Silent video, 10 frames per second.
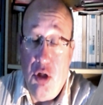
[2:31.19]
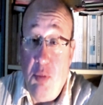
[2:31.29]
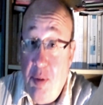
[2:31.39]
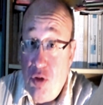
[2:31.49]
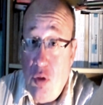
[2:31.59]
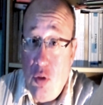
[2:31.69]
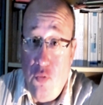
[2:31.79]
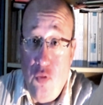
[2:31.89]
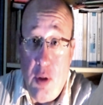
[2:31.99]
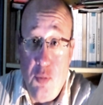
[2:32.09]
Et je m'aperçois
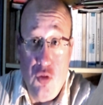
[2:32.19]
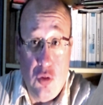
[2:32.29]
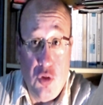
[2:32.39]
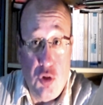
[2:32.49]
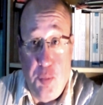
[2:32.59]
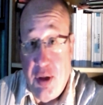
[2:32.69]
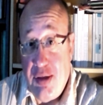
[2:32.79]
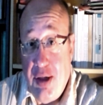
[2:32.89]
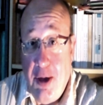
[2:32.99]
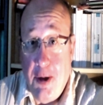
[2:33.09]
qu'au fur et à mesure que je
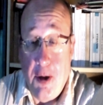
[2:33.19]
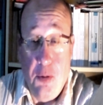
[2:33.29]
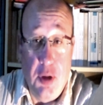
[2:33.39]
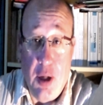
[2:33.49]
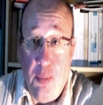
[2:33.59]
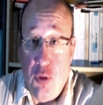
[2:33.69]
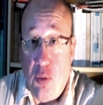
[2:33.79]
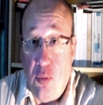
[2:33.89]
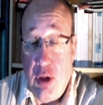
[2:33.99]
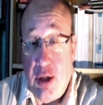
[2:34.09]
passais
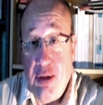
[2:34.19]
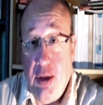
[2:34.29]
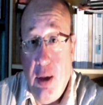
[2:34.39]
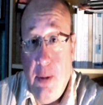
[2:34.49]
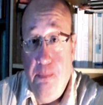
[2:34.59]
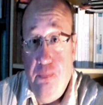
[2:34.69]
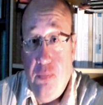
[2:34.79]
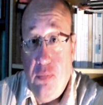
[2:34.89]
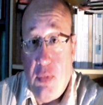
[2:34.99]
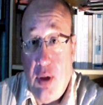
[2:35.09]
régulièrement dans mon quartier,
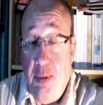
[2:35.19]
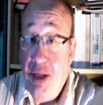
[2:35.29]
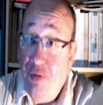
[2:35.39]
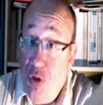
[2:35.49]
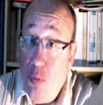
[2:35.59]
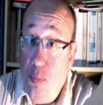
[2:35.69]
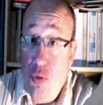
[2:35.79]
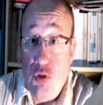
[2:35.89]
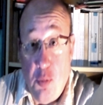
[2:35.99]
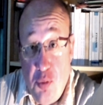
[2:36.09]
ben, il y avait de
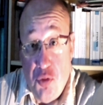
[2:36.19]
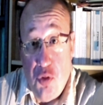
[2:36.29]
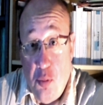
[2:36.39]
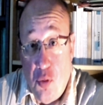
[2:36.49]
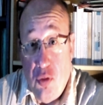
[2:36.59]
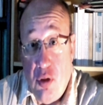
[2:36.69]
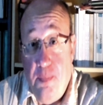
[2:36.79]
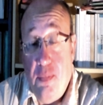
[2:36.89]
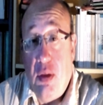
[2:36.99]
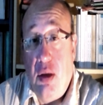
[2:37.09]
plus en plus de monde.